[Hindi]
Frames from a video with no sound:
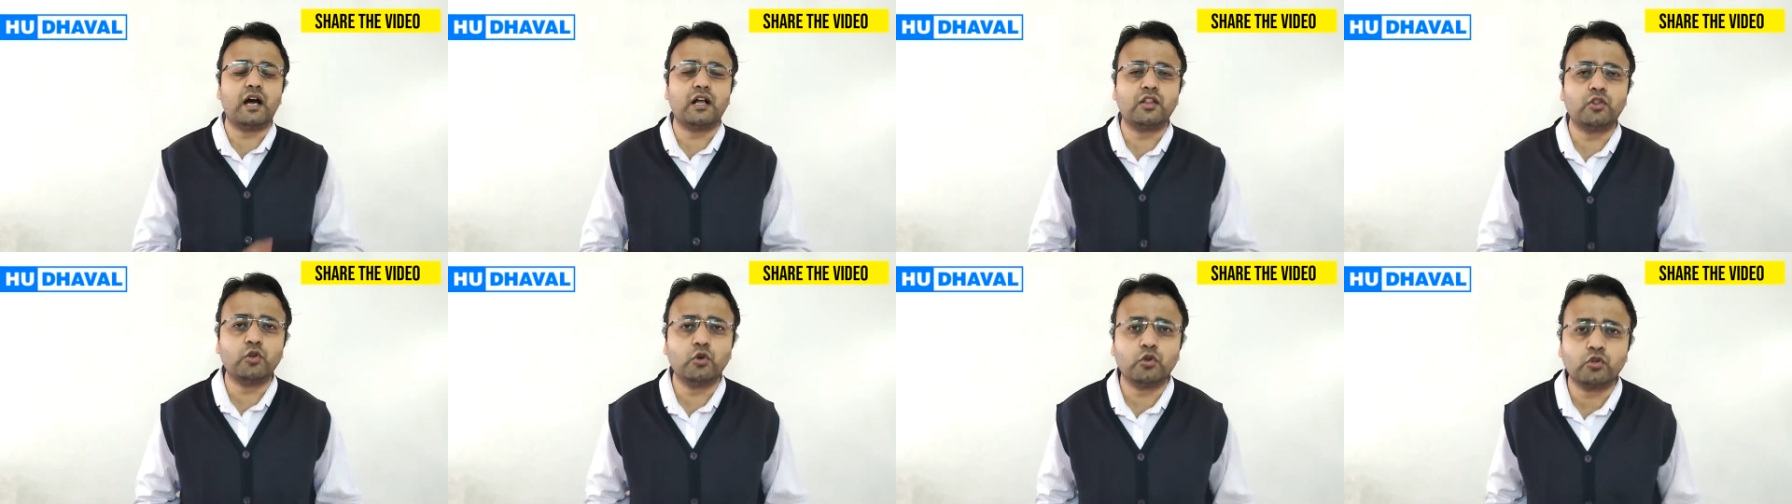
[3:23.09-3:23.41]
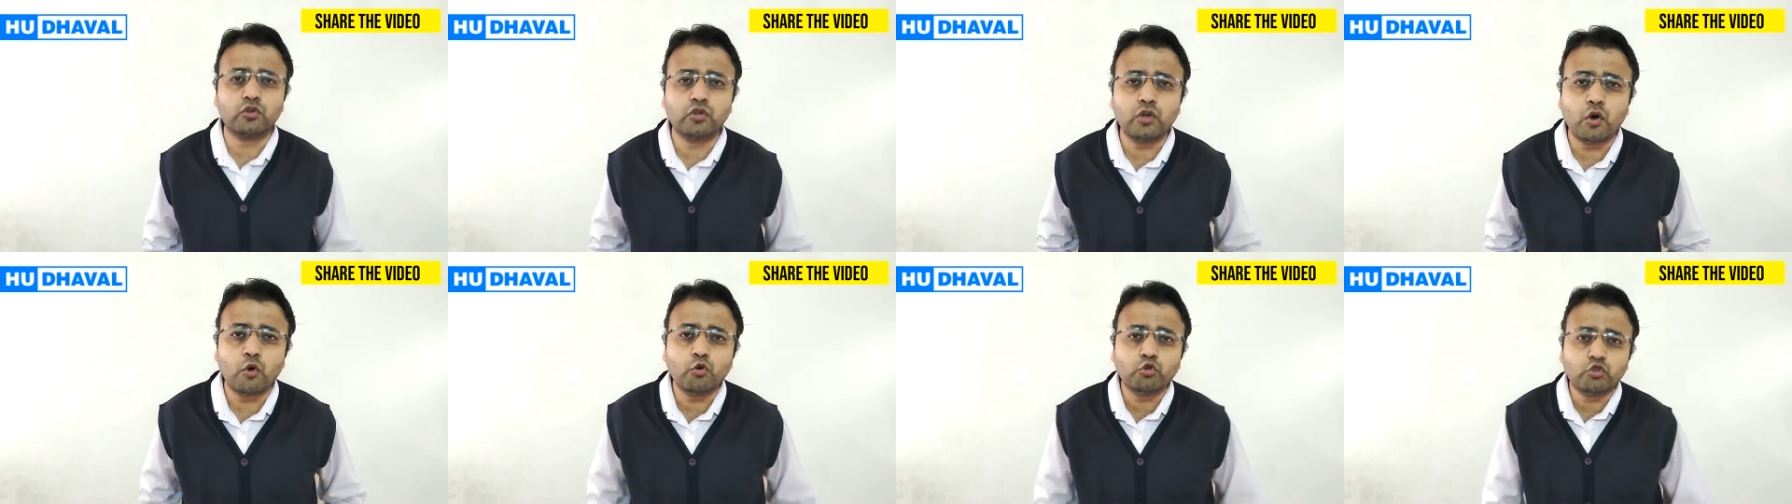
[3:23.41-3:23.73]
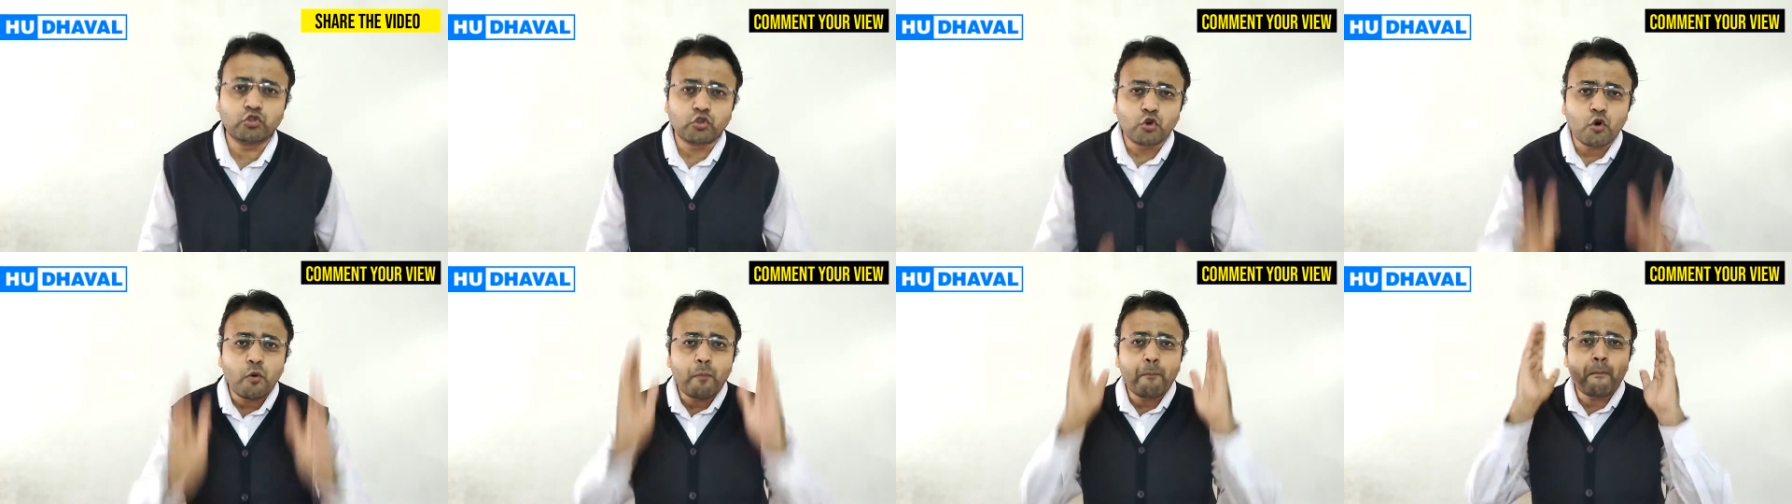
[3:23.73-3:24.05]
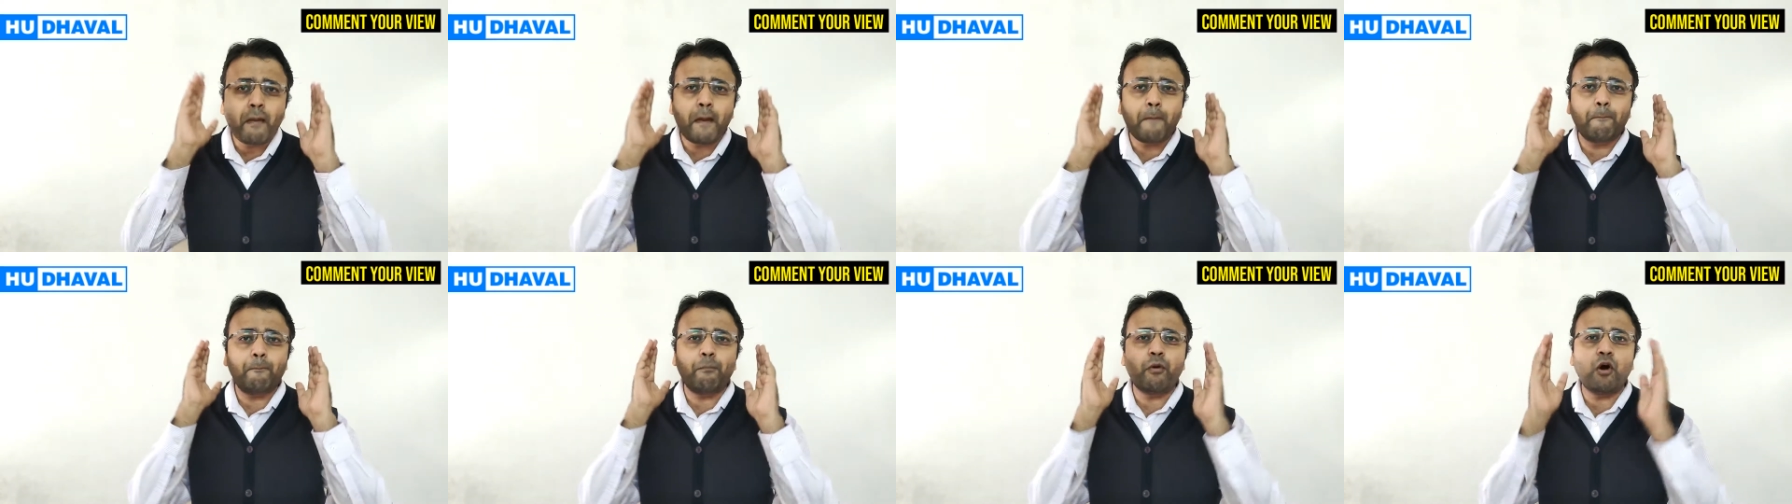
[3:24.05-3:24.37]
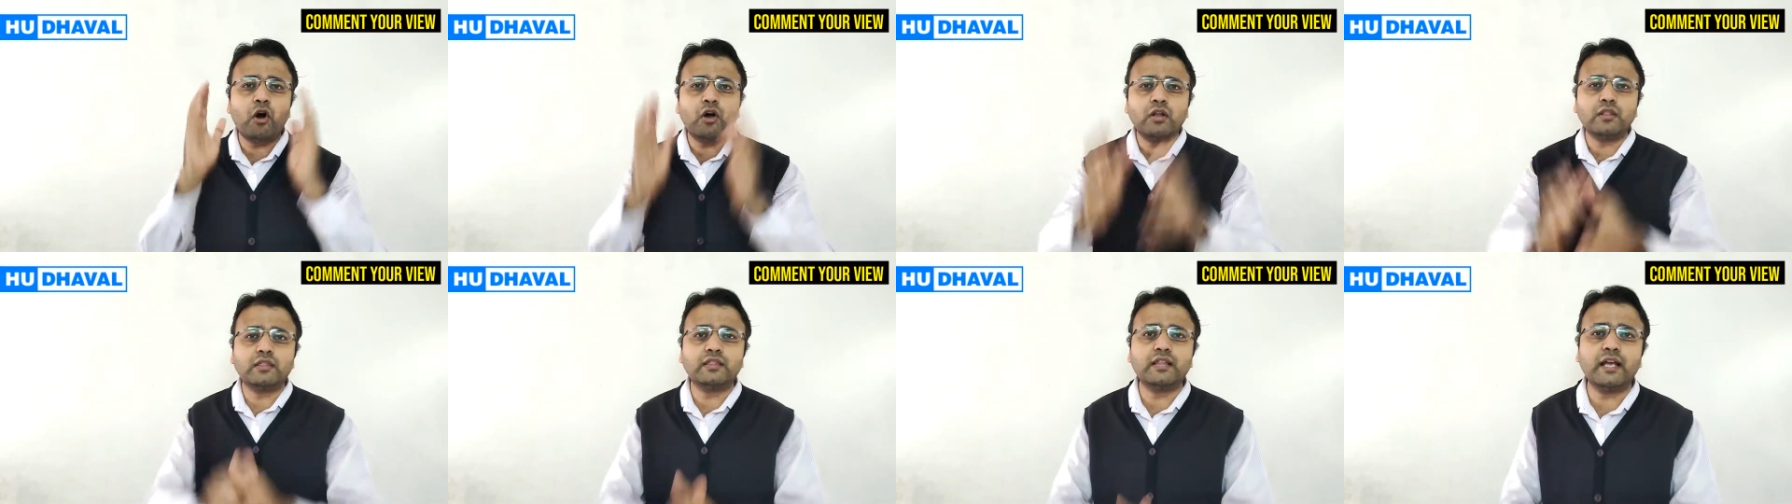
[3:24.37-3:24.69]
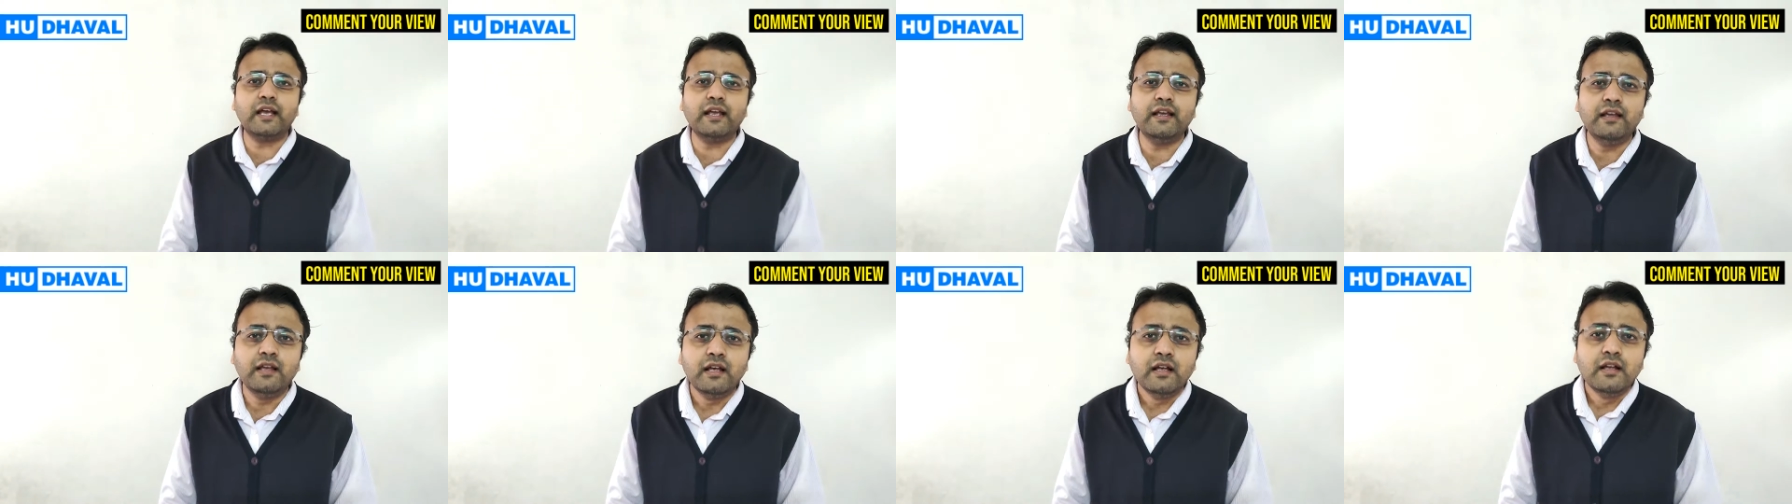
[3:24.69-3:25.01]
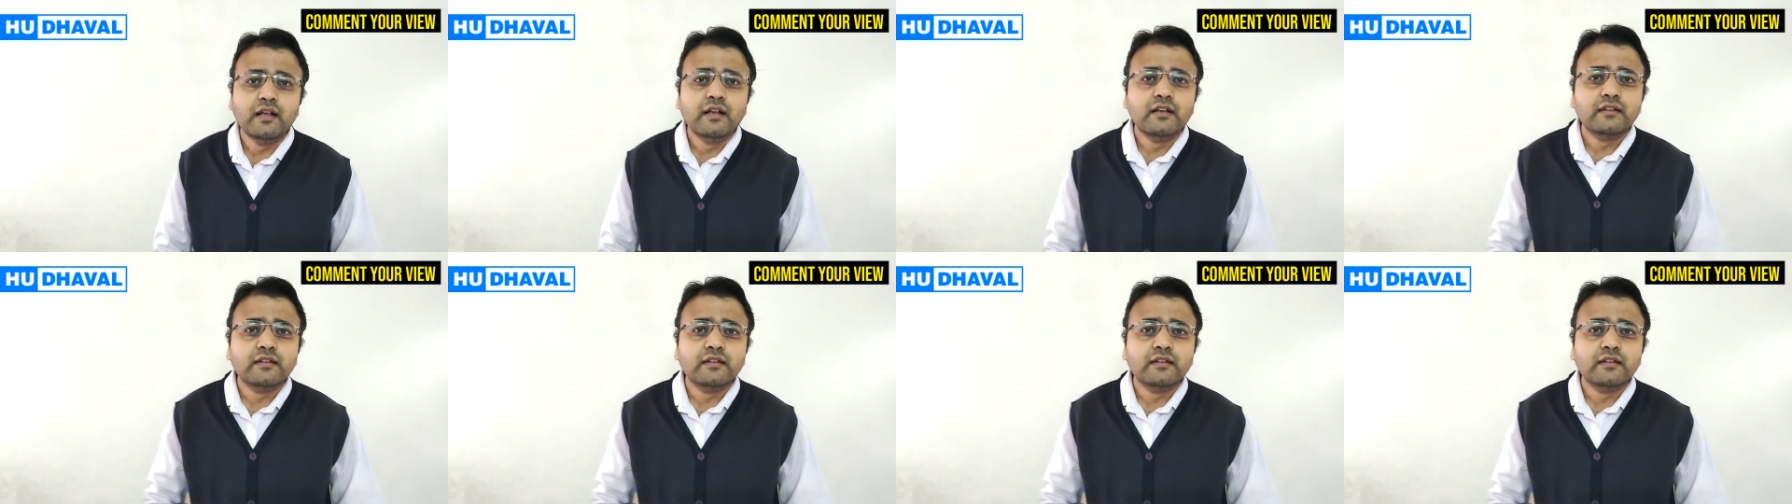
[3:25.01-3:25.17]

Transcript: हाँ दोस्तों उस रूम में पहुंचते ही